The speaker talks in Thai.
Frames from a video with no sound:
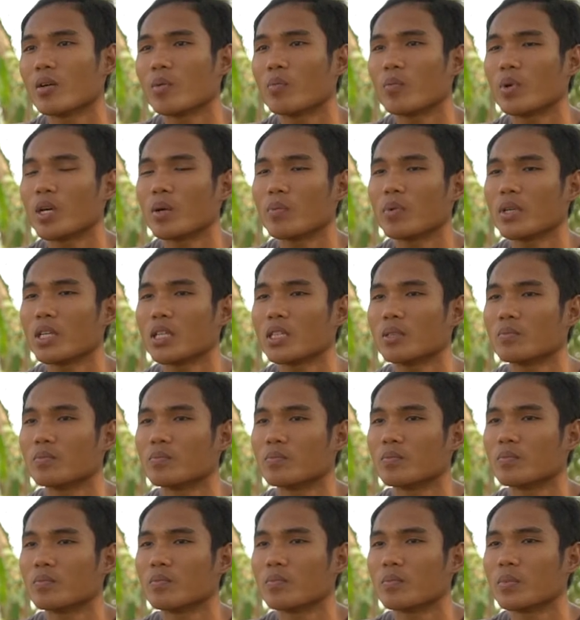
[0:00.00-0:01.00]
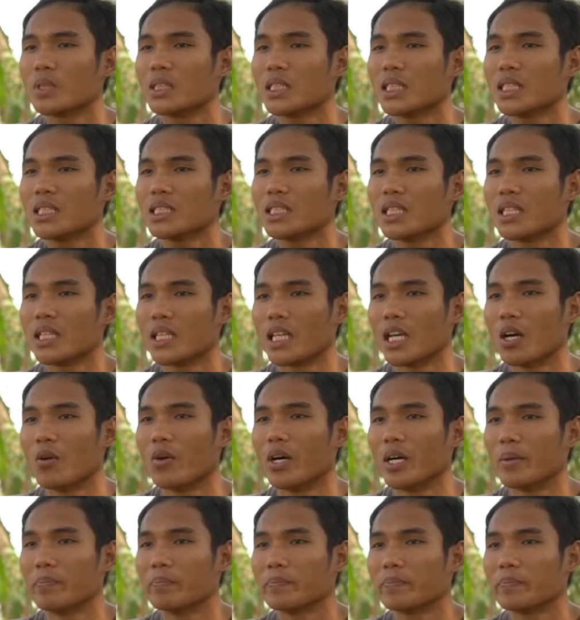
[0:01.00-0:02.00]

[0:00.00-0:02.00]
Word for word: เพื่อเพิ่มพื้นที่สีเขียวครับ